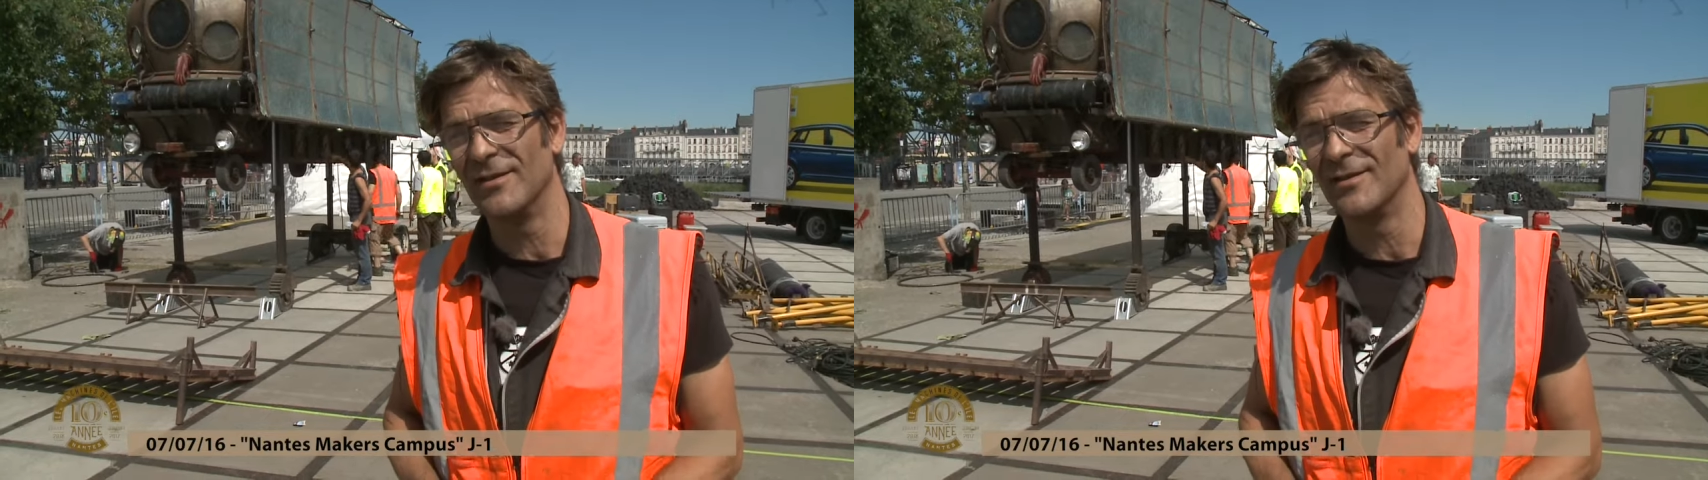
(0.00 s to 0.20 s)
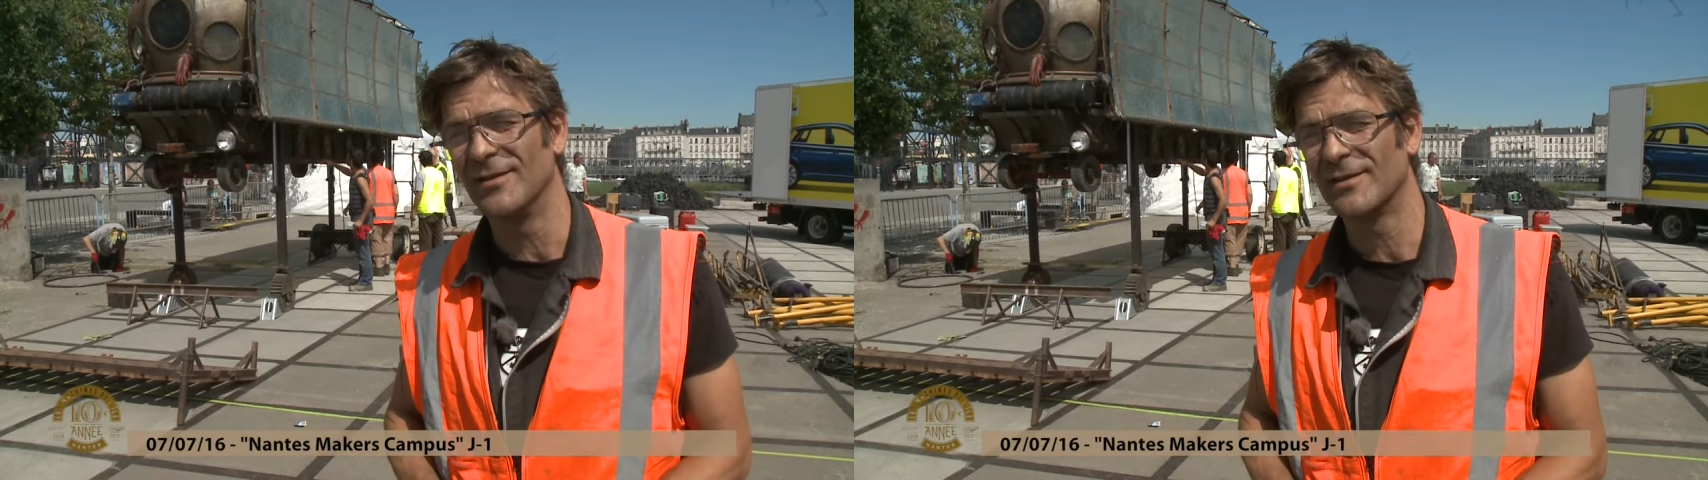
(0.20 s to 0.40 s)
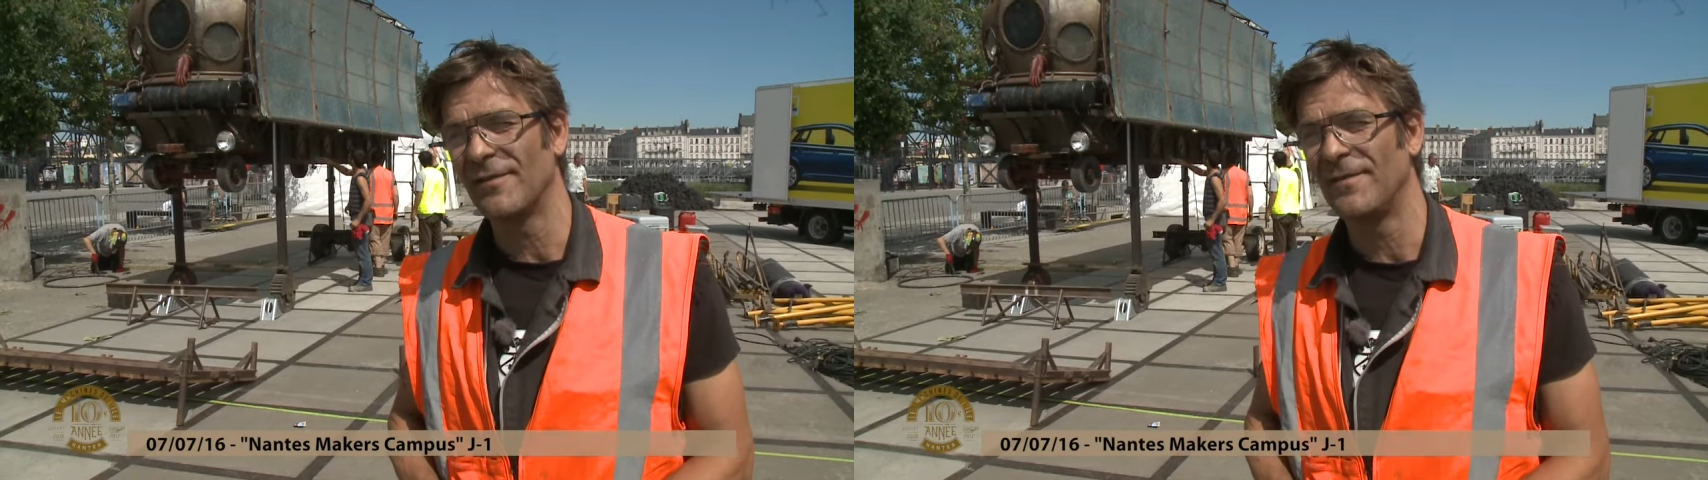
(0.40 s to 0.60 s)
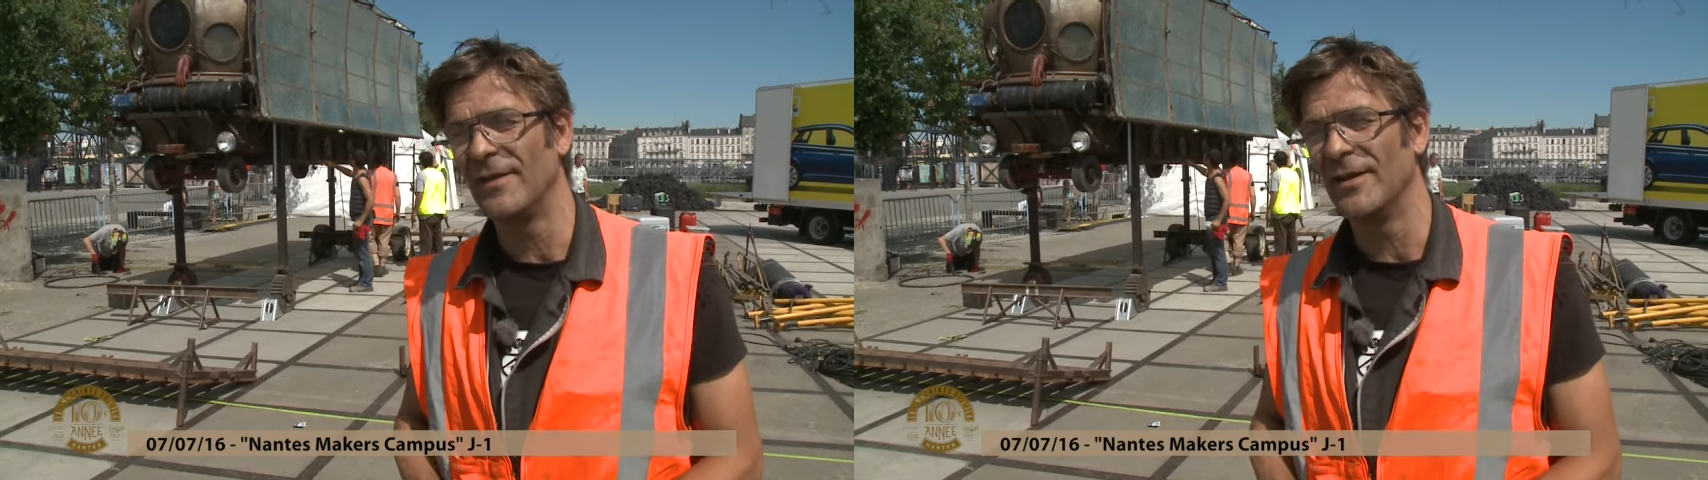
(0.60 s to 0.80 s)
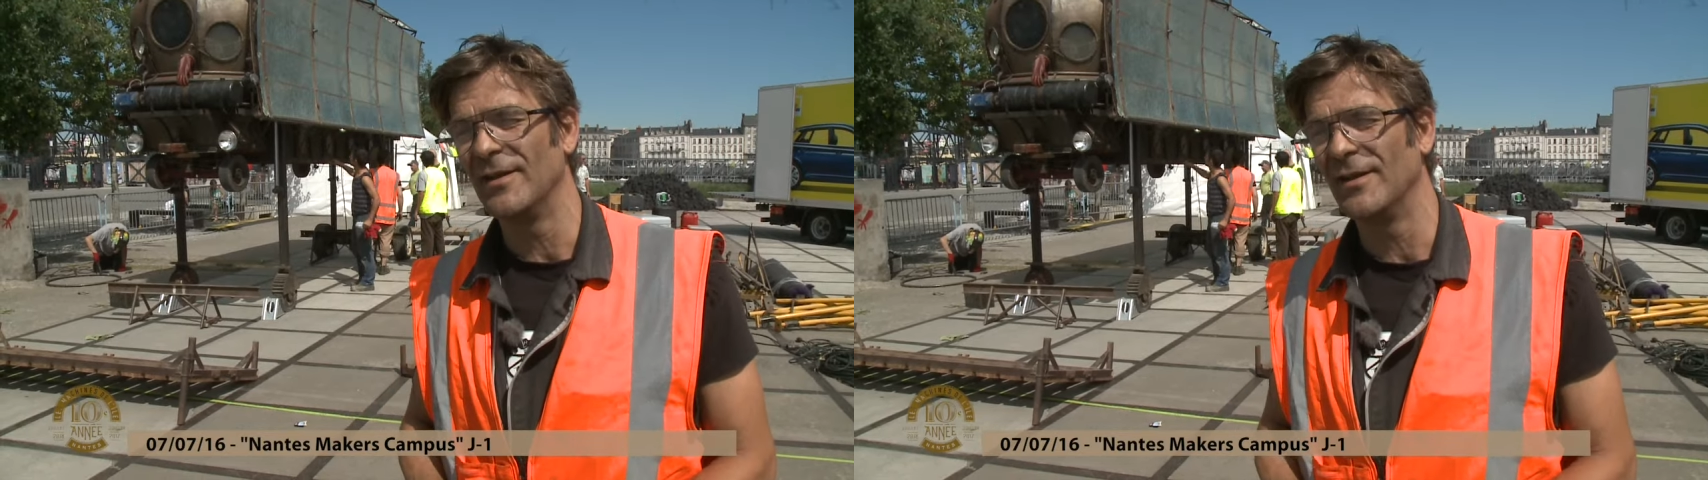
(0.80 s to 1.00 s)
euh, ça
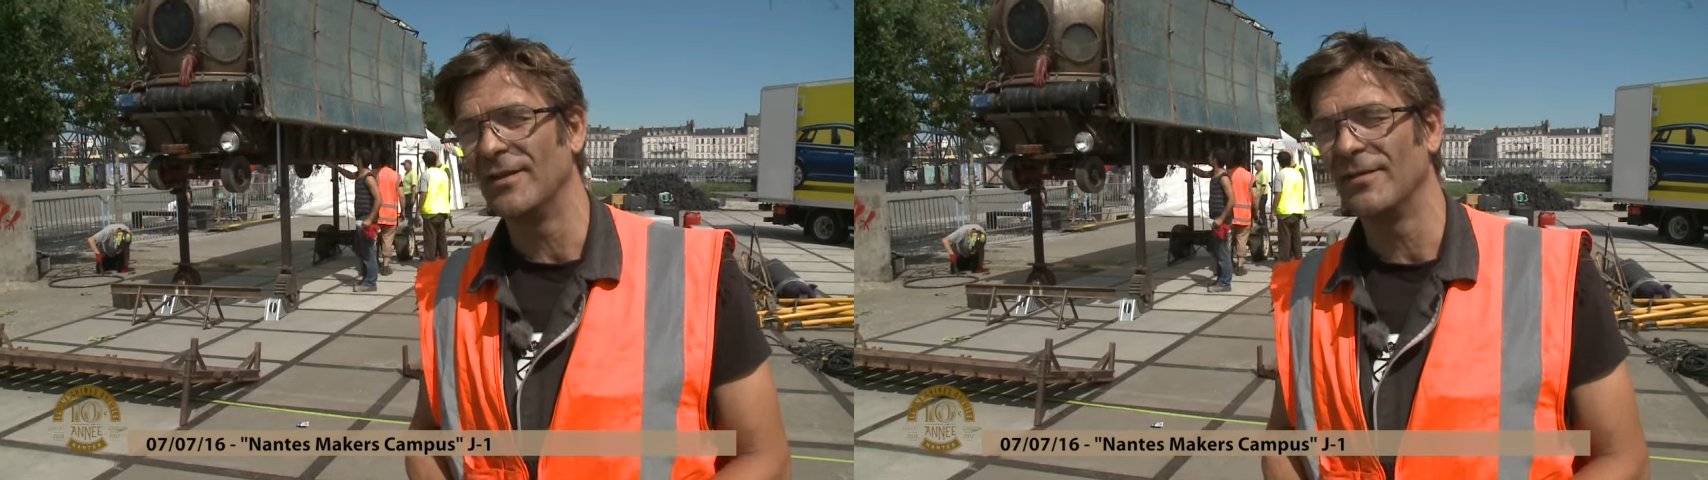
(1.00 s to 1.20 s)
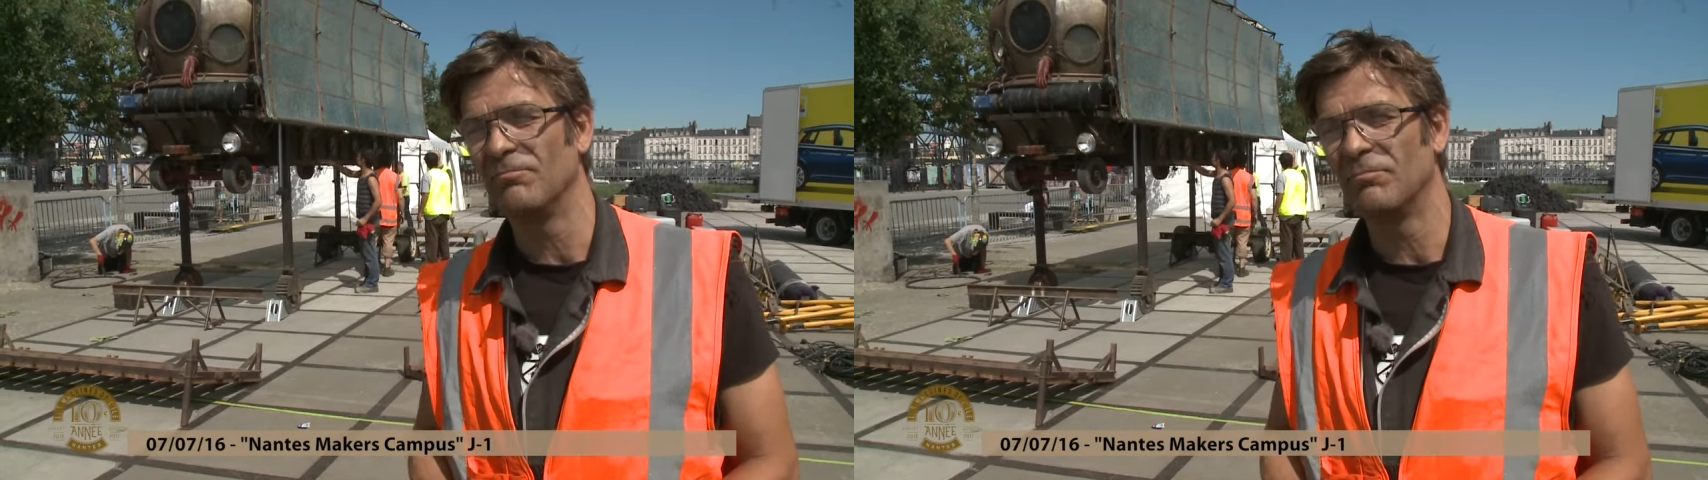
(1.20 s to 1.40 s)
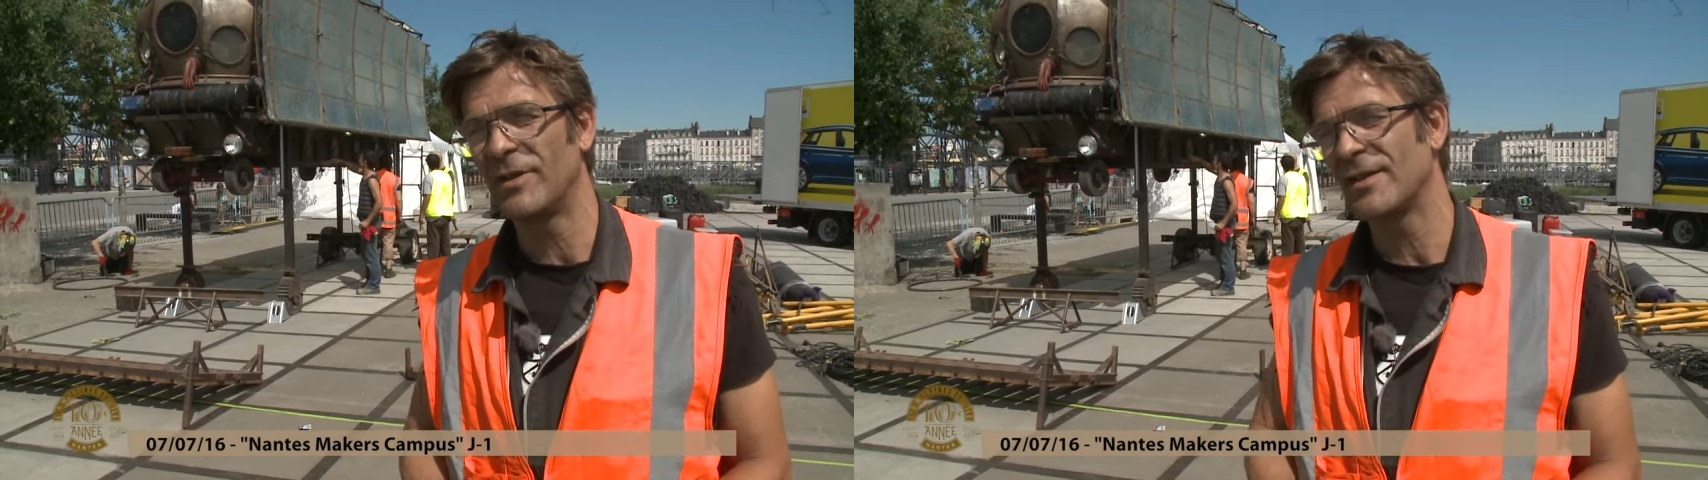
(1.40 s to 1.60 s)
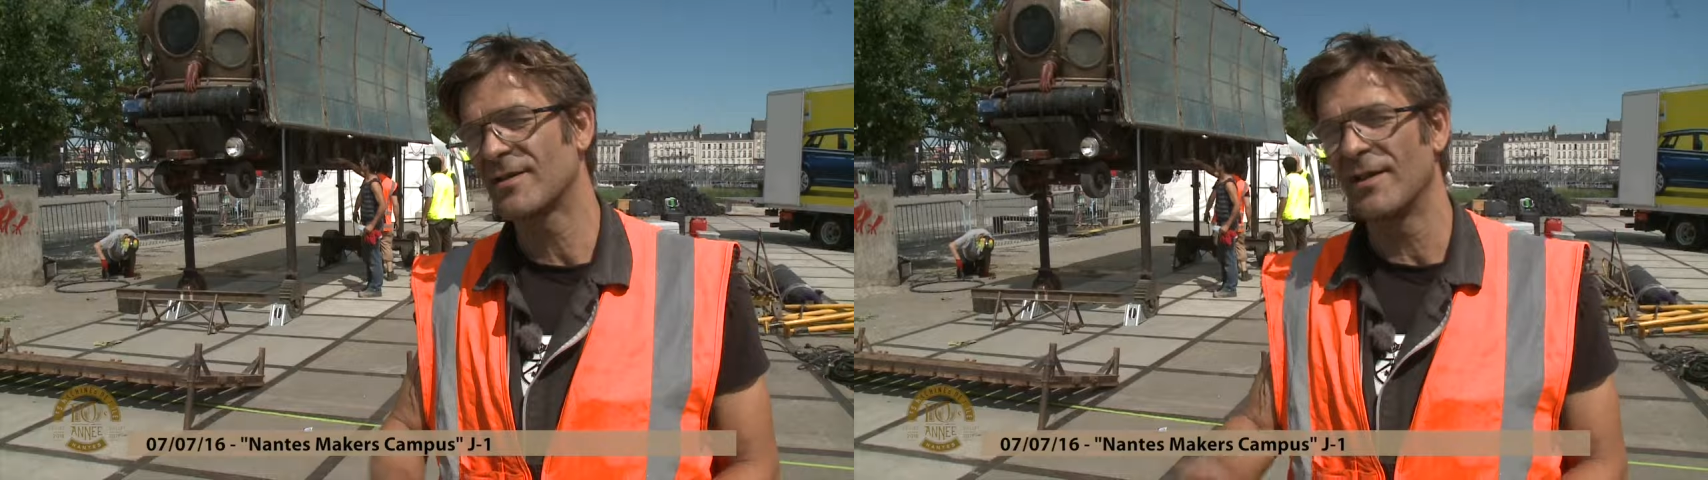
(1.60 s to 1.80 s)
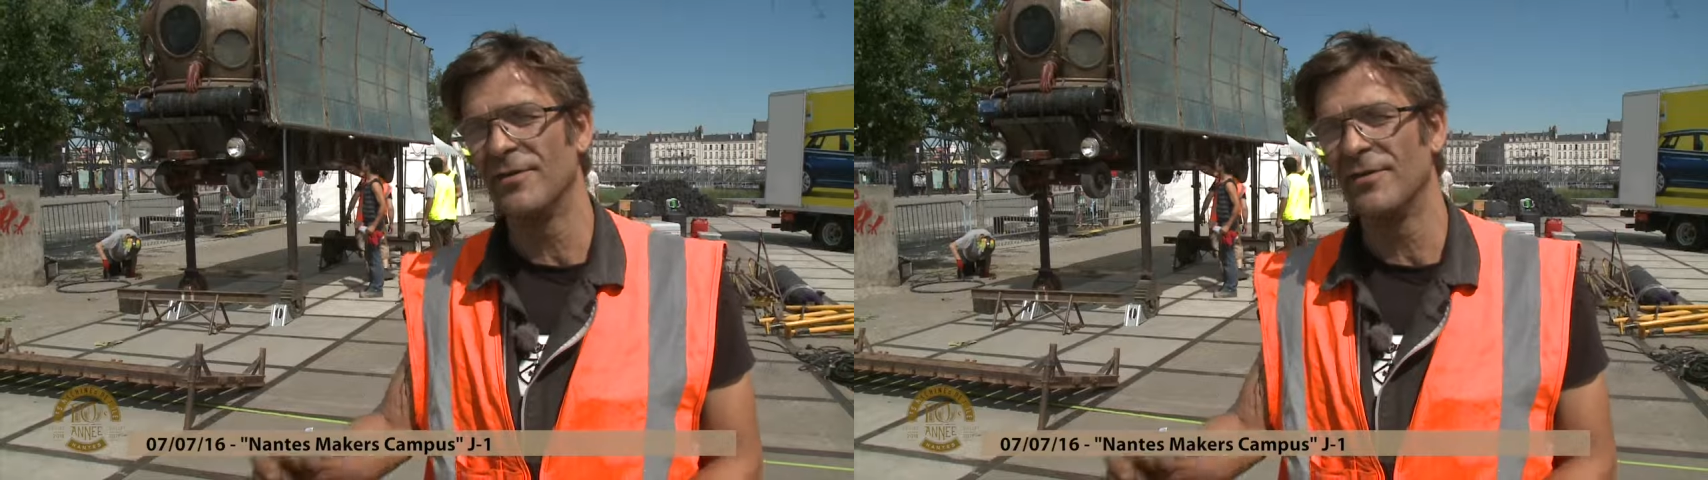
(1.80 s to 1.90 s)
fait presque